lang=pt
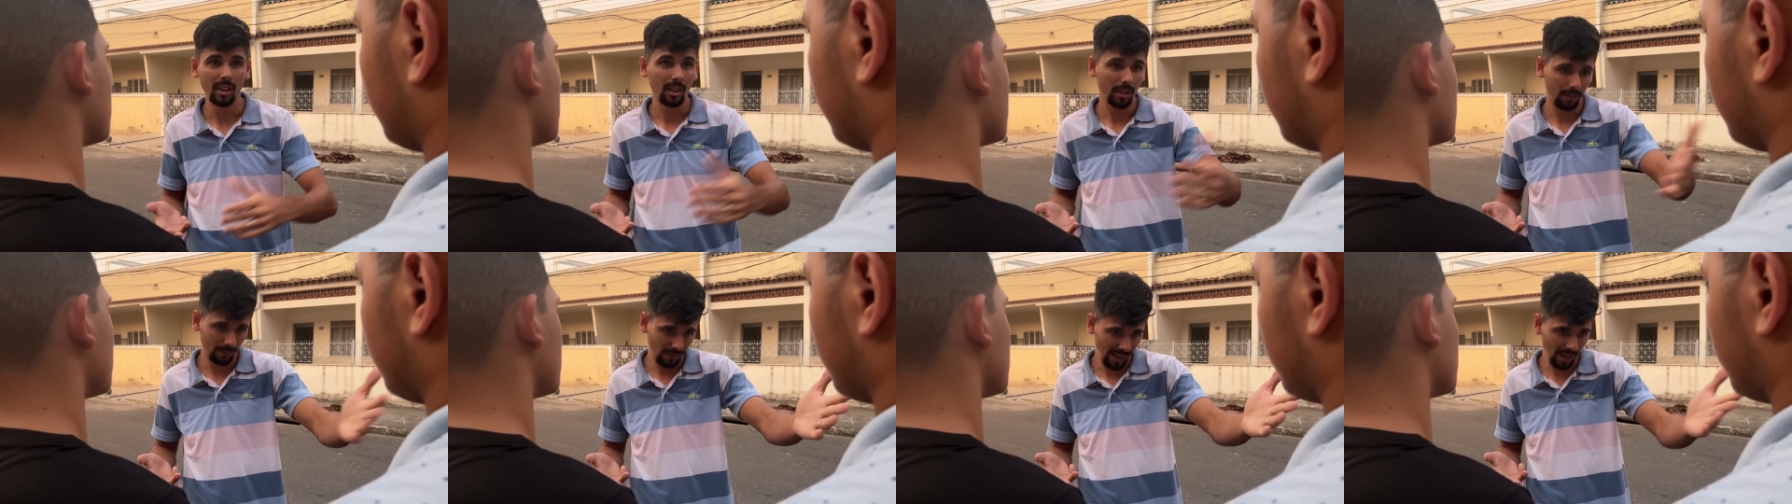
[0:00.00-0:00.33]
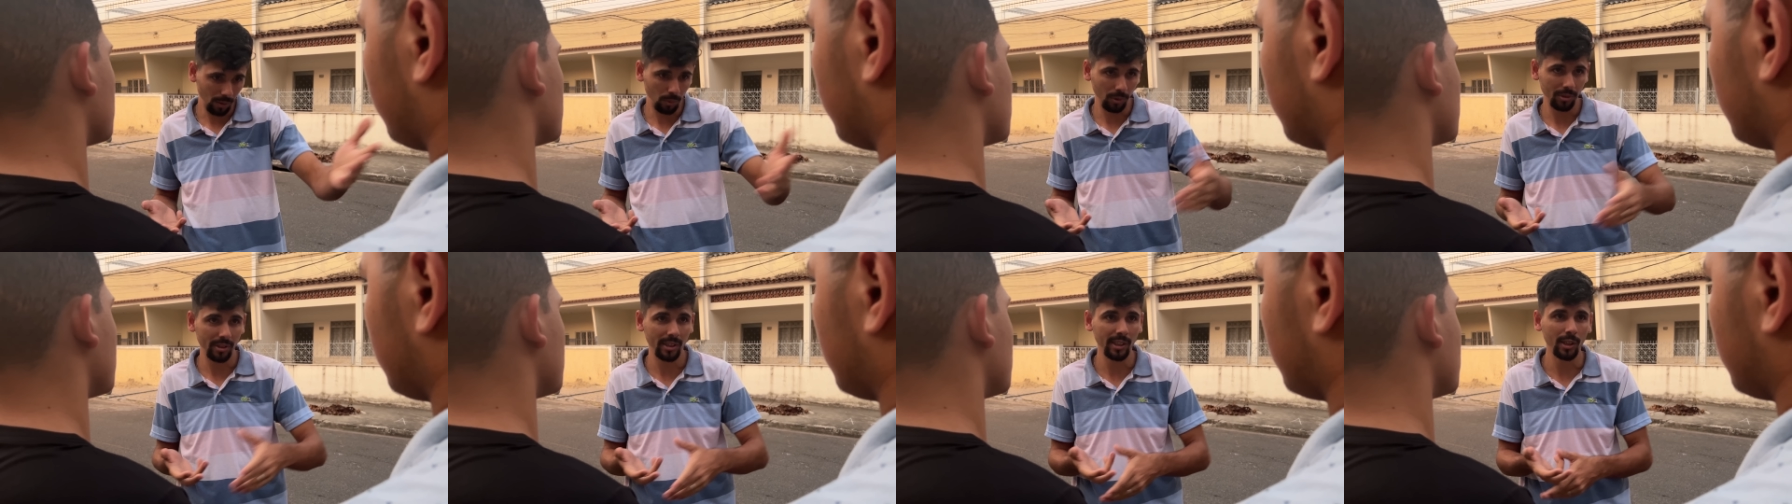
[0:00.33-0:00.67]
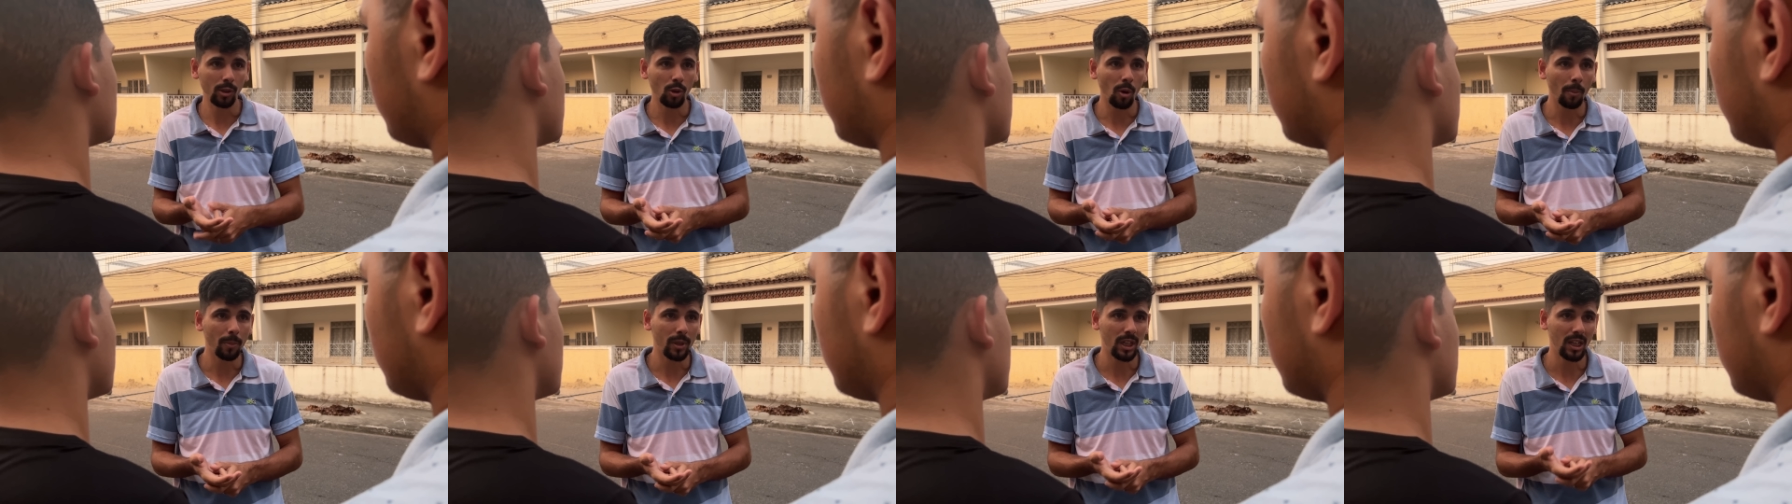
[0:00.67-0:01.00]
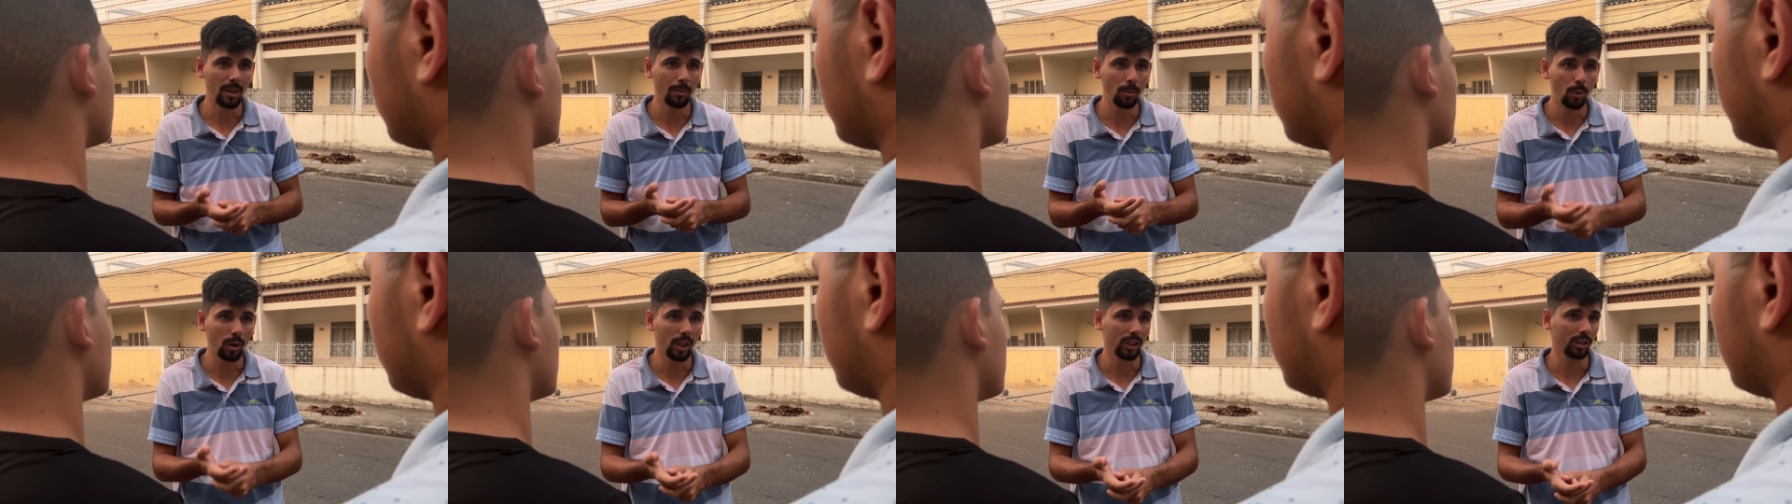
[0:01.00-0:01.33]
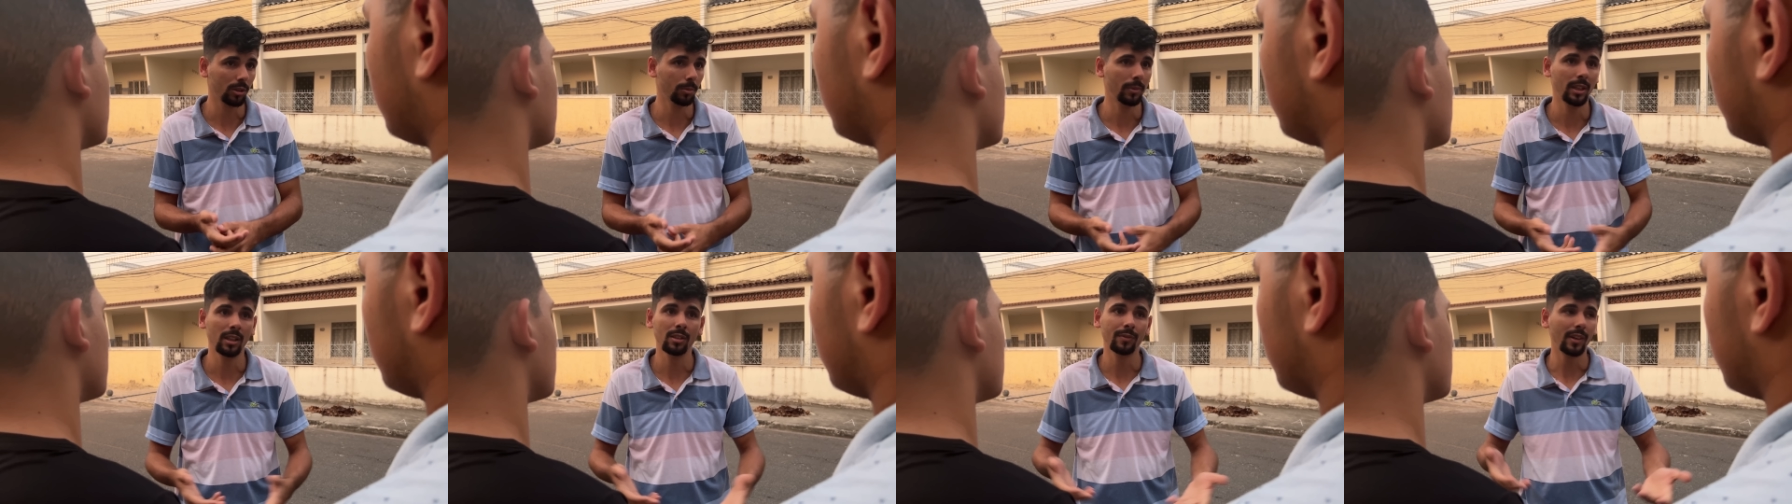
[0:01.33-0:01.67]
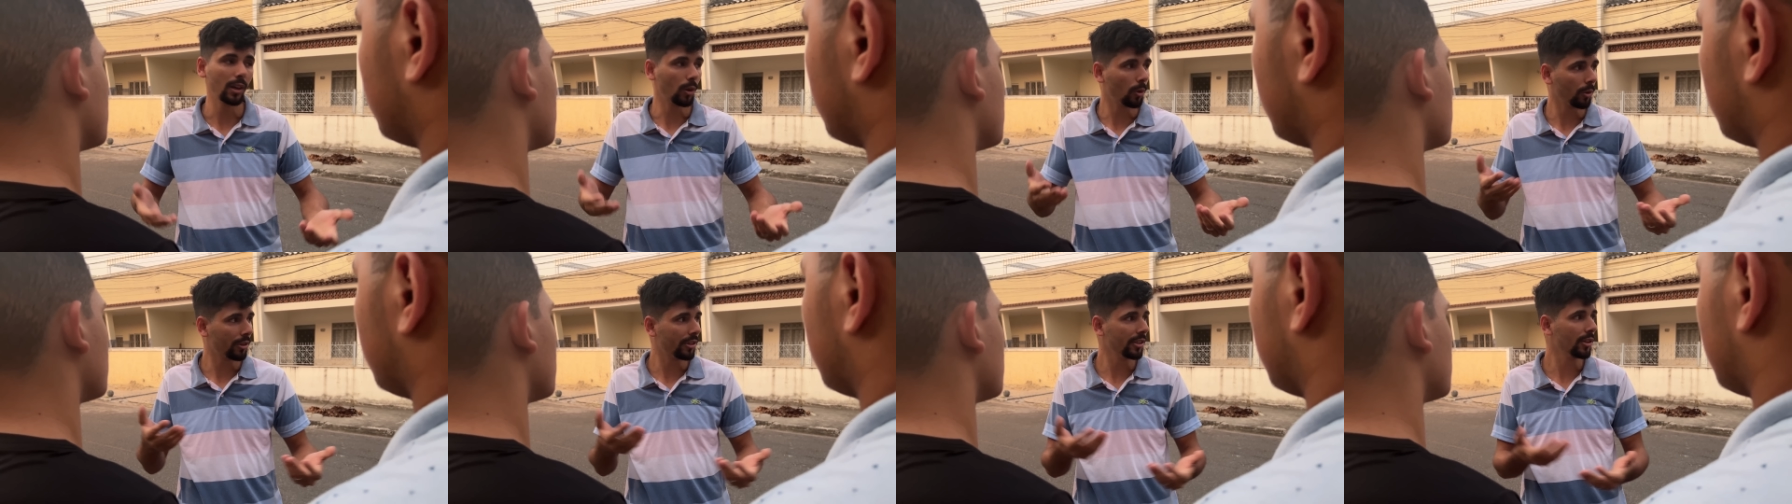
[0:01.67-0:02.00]
Vai conseguir comprar uma moto, mas não vai
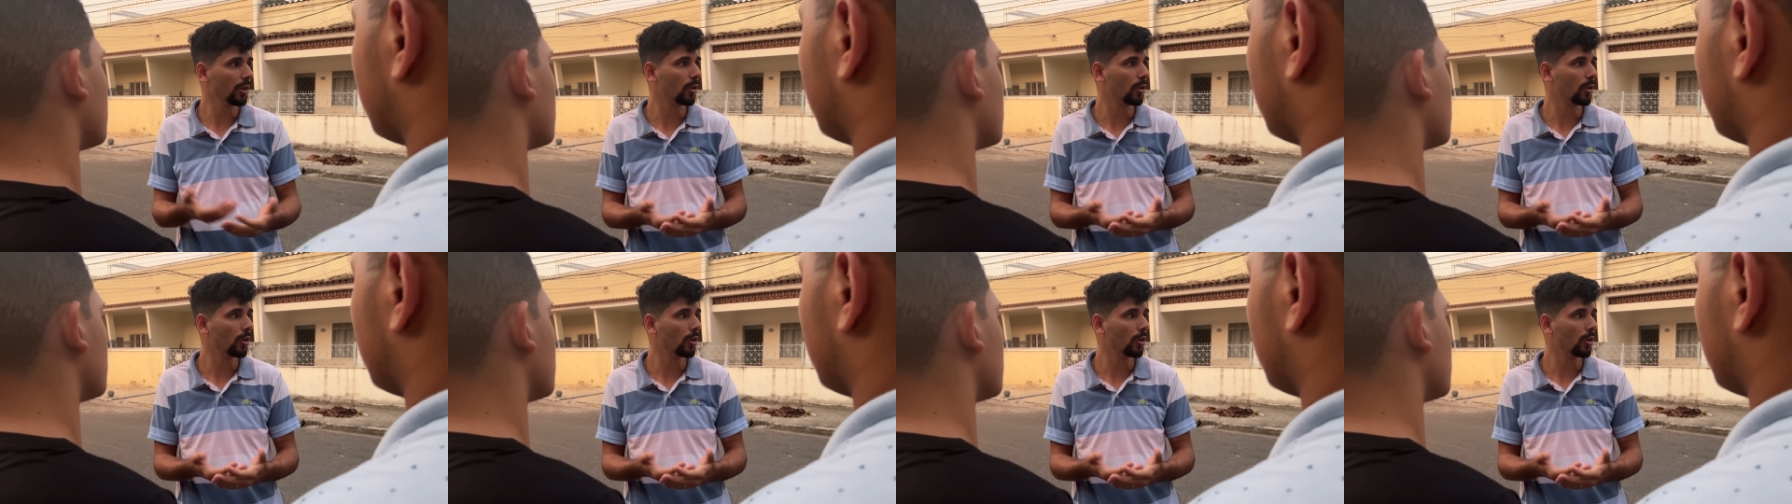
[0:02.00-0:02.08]
conseguir